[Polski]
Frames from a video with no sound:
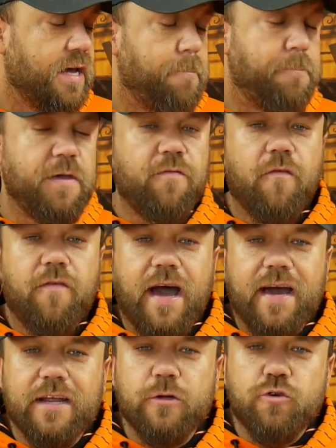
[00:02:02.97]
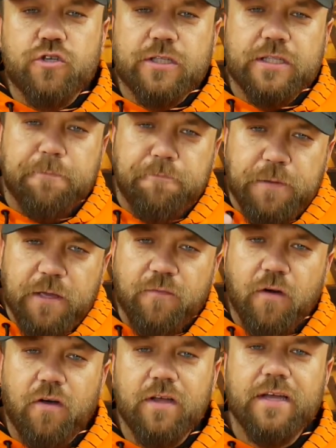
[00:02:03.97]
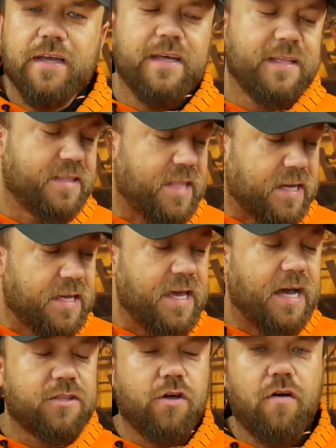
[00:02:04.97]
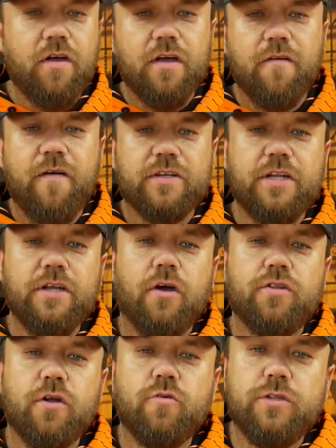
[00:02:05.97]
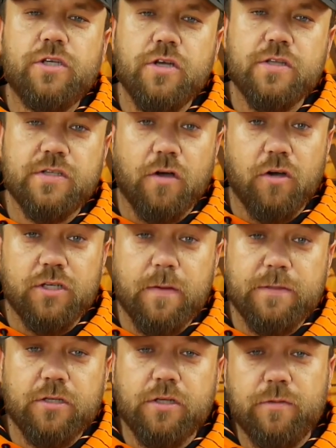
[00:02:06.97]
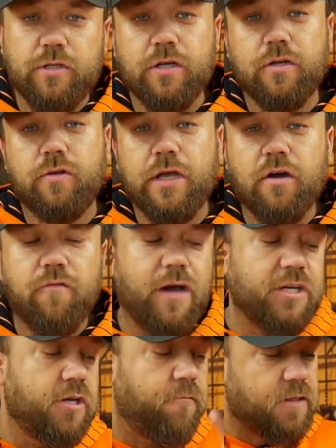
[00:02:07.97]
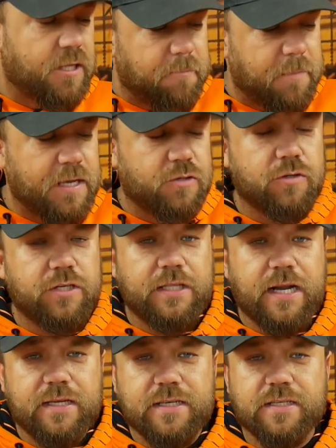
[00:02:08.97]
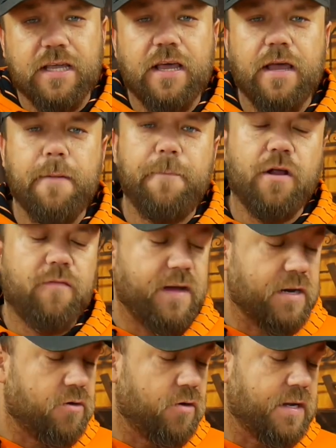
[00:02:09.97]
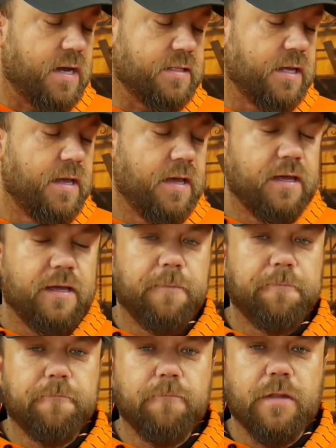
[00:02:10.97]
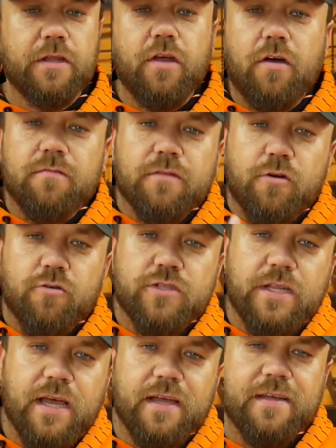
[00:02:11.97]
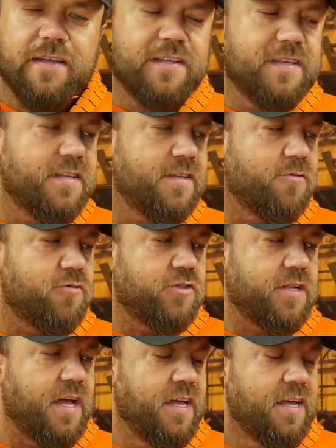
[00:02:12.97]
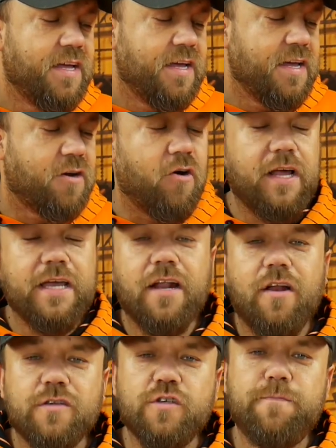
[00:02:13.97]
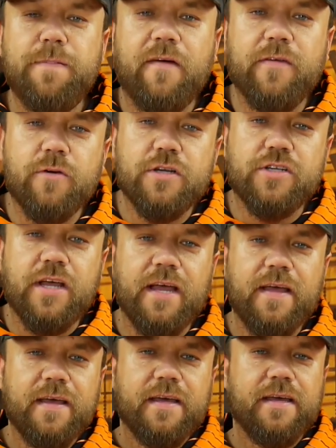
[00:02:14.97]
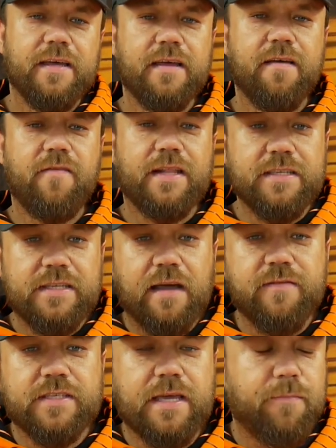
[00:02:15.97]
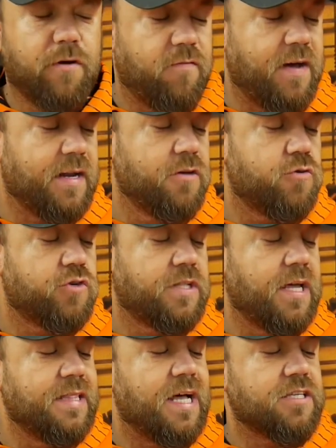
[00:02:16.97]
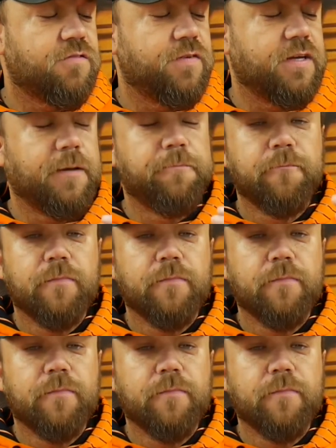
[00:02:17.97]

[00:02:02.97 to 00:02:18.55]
piwowary już piwo y, takie jak to ważyli od roku 1882, właśnie w tym miejscu, gdzie teraz jest browar Konrad. No, różne, y, różne koleje losu sprawiły, że y, wratislawickie browary już tej nazwy